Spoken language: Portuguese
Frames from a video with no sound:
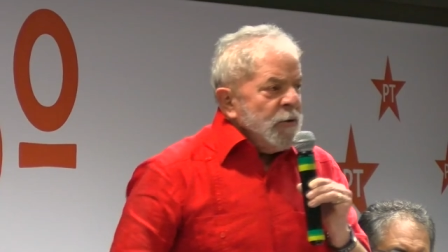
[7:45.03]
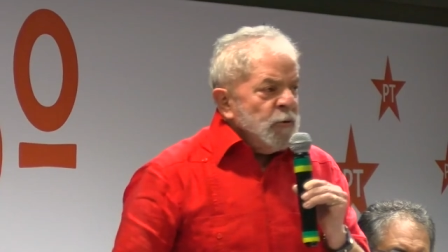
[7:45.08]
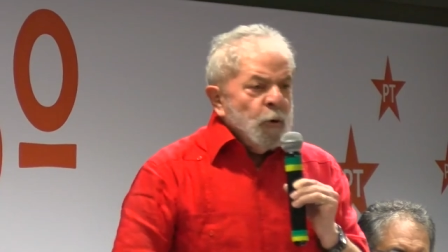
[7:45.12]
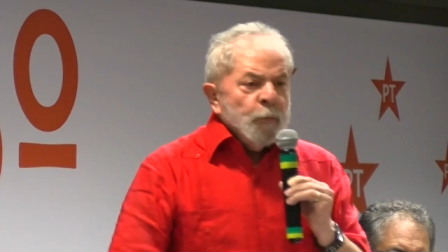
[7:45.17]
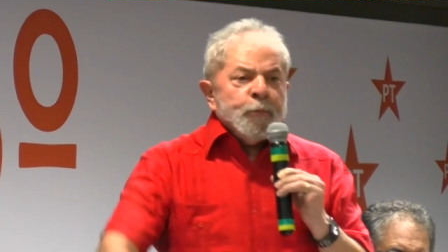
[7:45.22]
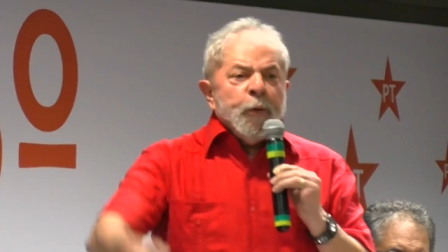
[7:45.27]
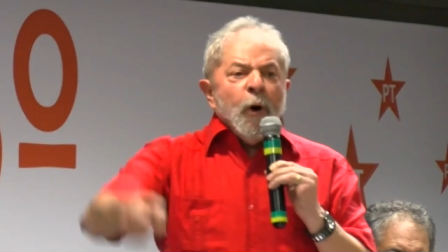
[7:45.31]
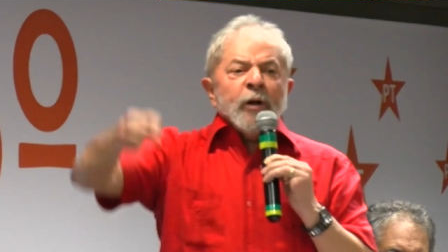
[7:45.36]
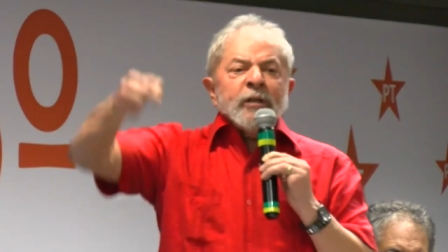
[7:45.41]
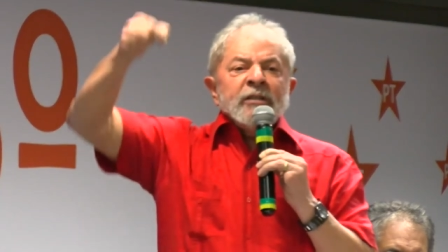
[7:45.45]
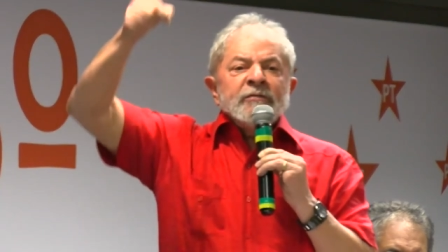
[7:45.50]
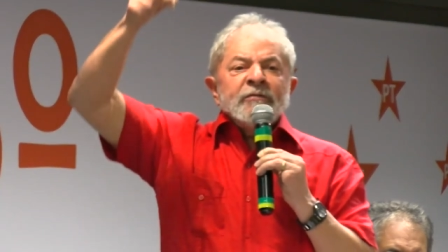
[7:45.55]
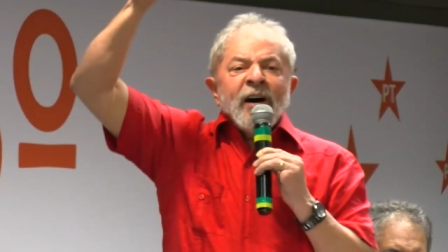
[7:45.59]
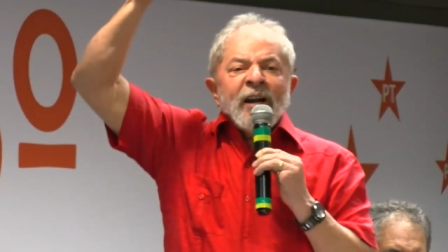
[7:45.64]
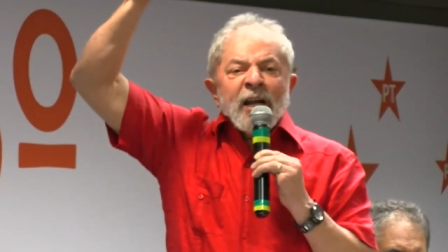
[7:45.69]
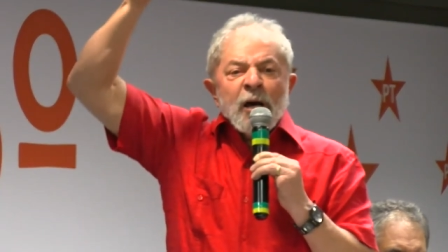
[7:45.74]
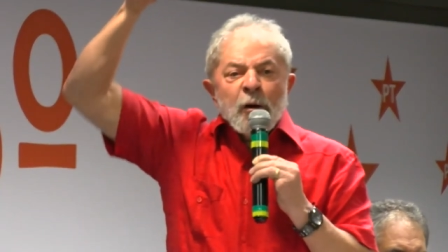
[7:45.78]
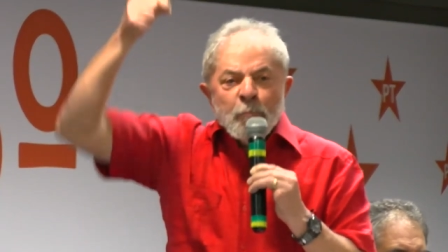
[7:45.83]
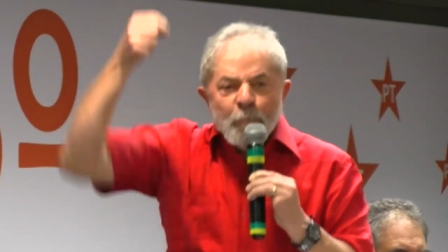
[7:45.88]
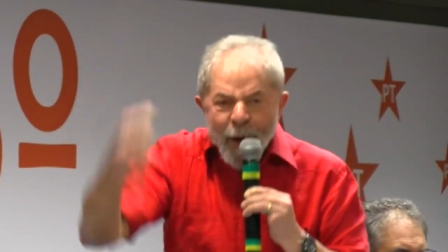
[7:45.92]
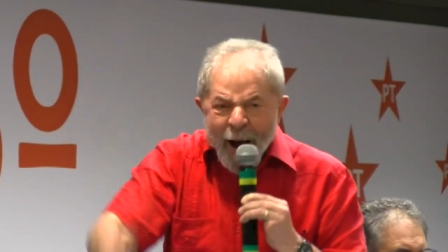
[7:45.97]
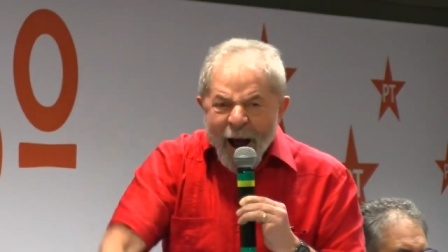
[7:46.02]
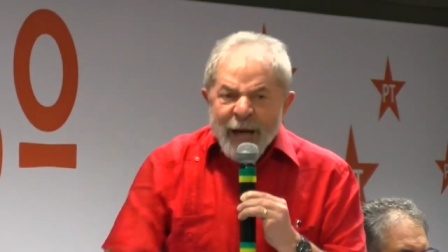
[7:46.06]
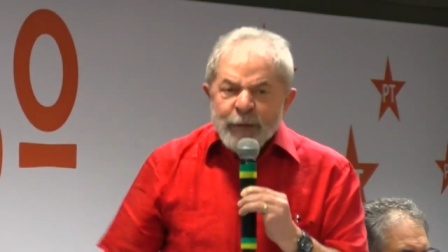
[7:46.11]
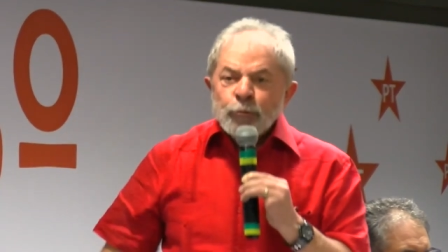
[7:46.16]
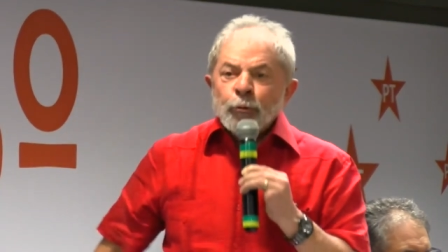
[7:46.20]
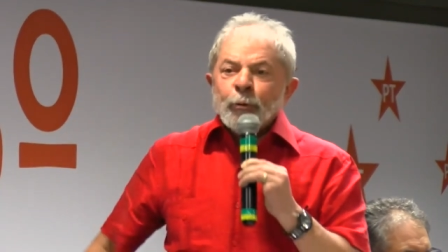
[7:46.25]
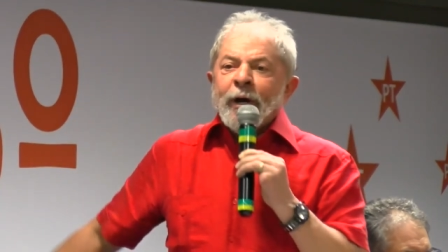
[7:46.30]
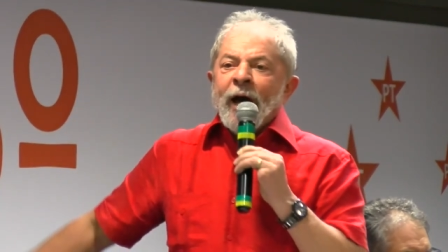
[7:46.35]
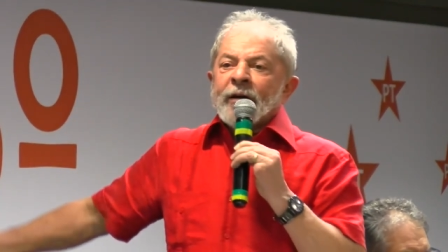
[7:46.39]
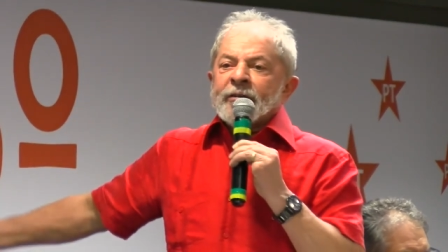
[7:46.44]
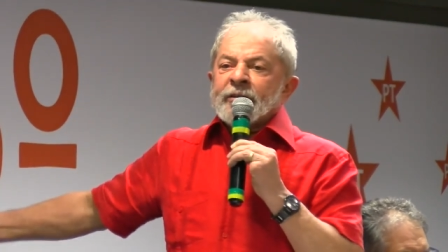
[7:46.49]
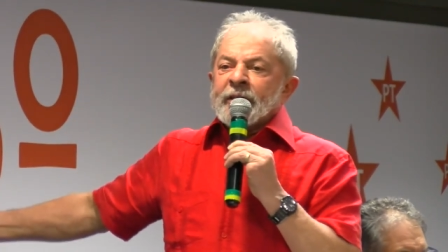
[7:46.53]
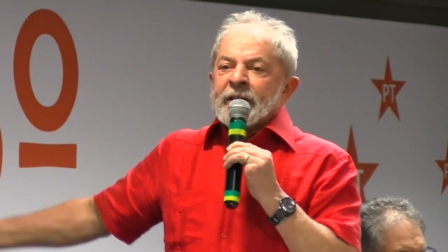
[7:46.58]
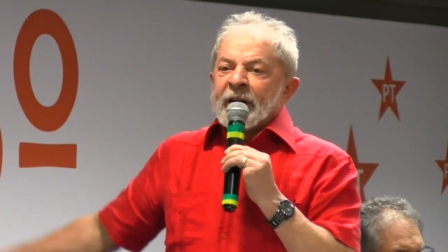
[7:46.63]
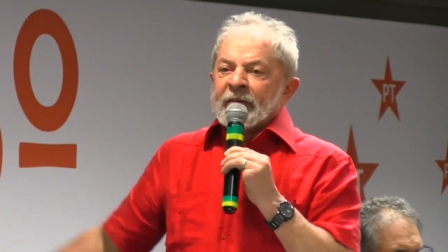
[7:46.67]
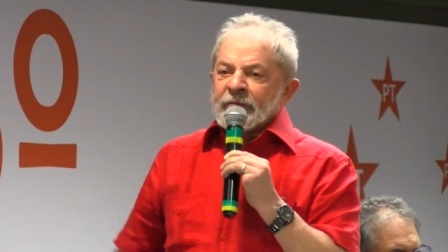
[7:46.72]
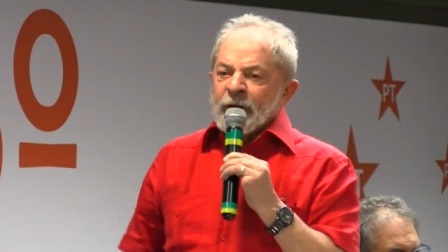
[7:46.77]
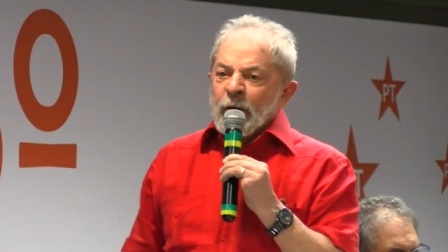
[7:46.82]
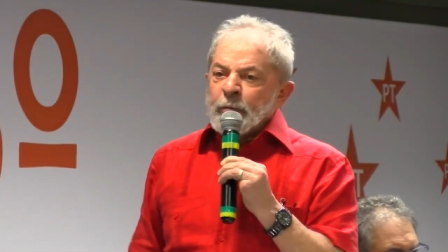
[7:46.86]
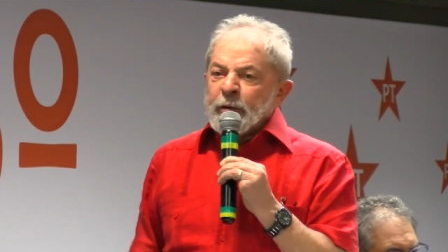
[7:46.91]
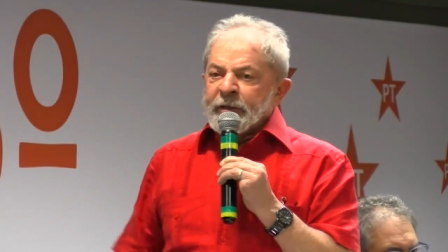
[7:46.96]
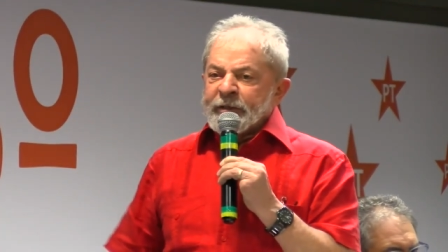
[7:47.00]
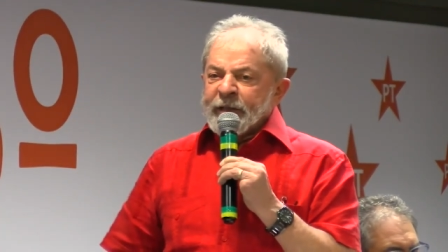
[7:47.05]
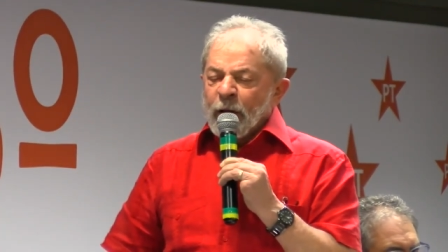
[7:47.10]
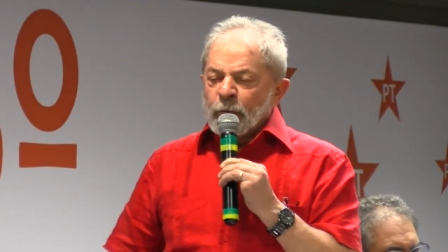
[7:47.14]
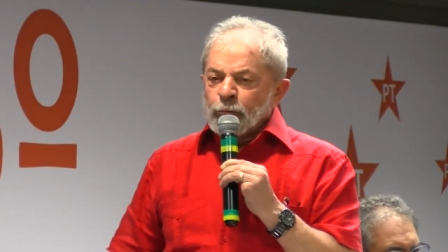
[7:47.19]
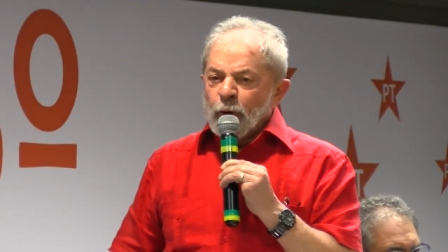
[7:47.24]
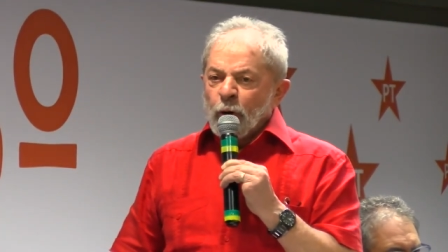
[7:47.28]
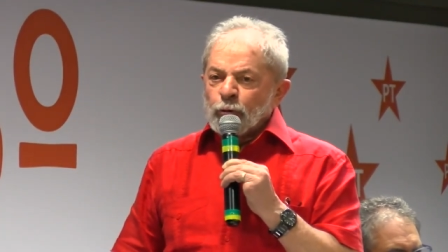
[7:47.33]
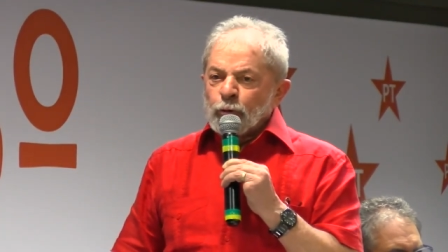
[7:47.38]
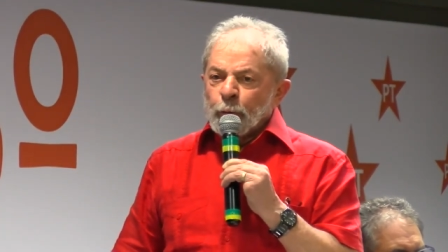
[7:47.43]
não pode valer mais do que a direção estadual